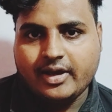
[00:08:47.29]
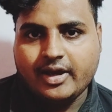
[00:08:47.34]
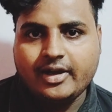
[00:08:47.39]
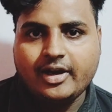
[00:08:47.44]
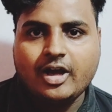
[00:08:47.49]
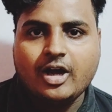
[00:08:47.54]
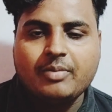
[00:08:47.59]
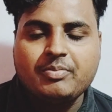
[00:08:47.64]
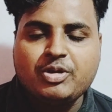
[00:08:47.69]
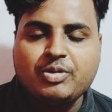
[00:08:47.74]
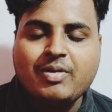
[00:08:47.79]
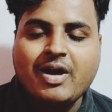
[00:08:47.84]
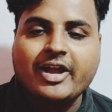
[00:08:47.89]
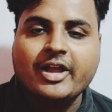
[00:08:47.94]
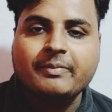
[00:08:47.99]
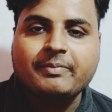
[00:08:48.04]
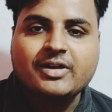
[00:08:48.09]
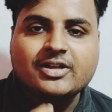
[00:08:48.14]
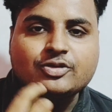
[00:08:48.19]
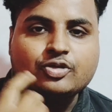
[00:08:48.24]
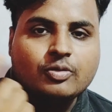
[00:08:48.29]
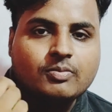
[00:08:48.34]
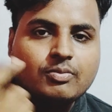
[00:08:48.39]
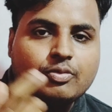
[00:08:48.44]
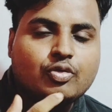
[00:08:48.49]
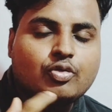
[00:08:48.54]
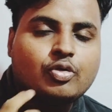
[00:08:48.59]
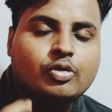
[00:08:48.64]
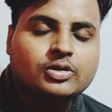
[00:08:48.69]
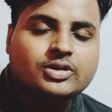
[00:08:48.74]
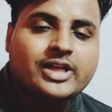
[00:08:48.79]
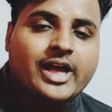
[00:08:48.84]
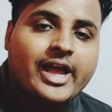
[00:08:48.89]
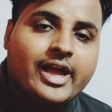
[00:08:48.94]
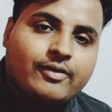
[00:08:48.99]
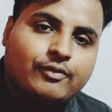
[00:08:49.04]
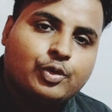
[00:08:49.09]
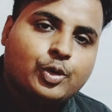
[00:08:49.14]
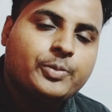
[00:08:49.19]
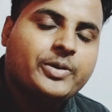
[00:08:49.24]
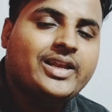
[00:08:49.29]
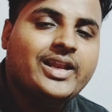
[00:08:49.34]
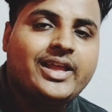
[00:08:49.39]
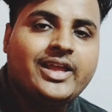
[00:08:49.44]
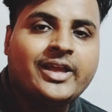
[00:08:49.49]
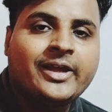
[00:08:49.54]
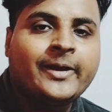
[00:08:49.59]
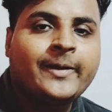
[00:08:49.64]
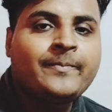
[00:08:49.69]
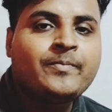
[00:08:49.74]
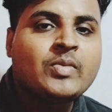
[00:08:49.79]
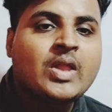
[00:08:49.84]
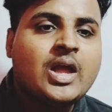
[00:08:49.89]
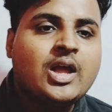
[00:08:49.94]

है ना अमीबा के पास जो मुंह होता है वो भी नहीं है